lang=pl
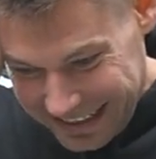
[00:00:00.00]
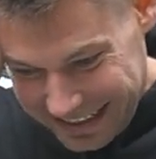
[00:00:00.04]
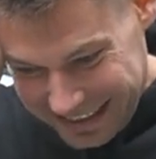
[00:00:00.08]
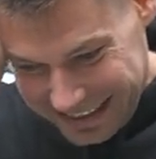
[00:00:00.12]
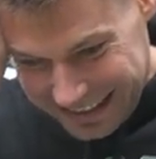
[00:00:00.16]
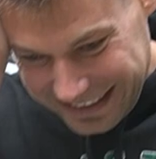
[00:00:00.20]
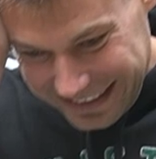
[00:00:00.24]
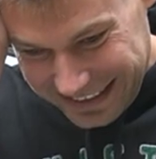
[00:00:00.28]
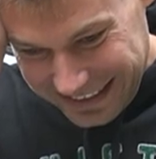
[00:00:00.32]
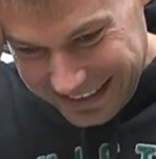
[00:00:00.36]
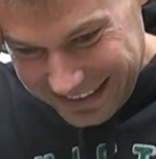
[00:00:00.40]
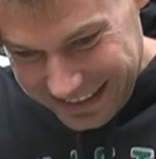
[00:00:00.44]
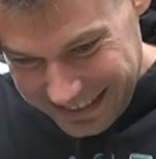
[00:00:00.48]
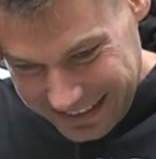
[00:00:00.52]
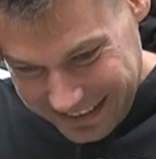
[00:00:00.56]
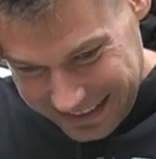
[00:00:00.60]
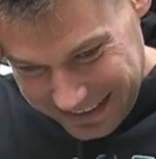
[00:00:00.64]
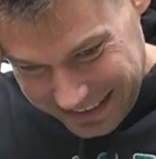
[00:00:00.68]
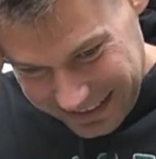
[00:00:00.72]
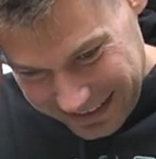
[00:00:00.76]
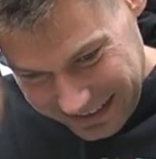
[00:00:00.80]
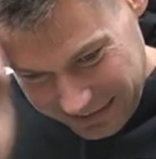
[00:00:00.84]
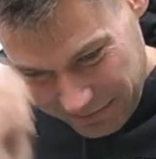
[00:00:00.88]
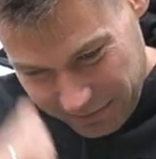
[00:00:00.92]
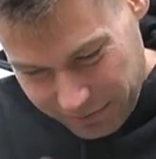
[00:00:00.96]
E,
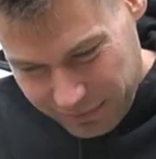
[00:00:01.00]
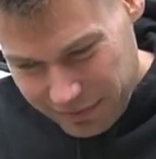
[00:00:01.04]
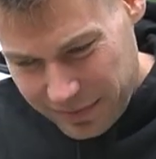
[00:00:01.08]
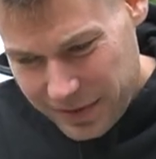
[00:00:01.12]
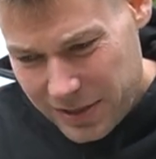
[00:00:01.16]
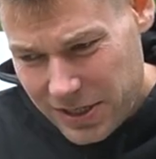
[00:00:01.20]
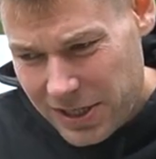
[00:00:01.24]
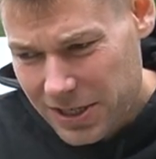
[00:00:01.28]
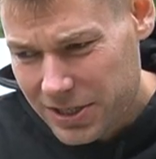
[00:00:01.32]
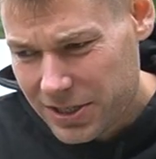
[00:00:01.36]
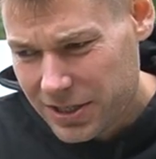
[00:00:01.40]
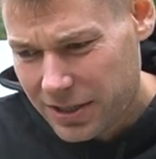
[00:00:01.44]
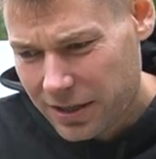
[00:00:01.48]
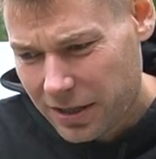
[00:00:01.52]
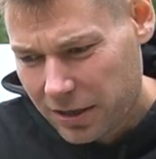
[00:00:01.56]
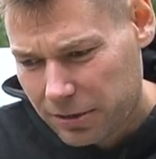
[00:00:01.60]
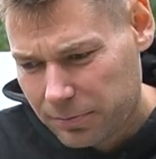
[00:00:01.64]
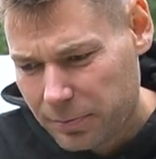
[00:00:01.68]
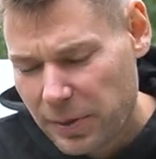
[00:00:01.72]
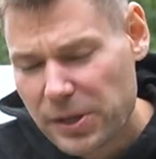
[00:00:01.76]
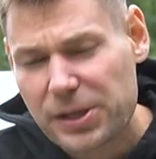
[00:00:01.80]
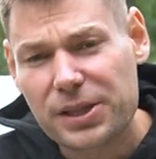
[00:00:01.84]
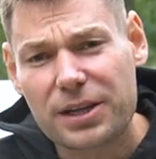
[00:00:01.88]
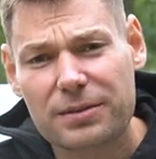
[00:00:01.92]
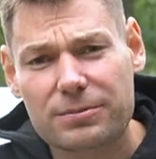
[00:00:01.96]
myślę, że ja
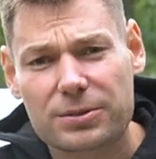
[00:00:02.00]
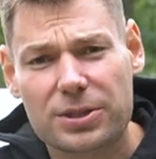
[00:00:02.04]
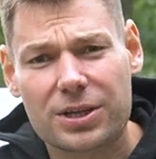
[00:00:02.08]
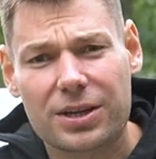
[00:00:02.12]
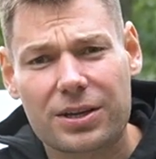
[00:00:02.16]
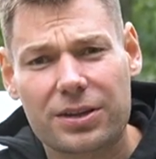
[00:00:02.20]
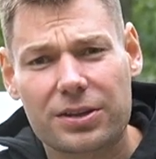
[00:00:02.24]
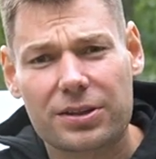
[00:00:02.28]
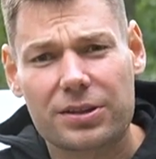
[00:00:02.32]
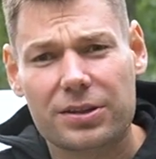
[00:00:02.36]
spędzam czas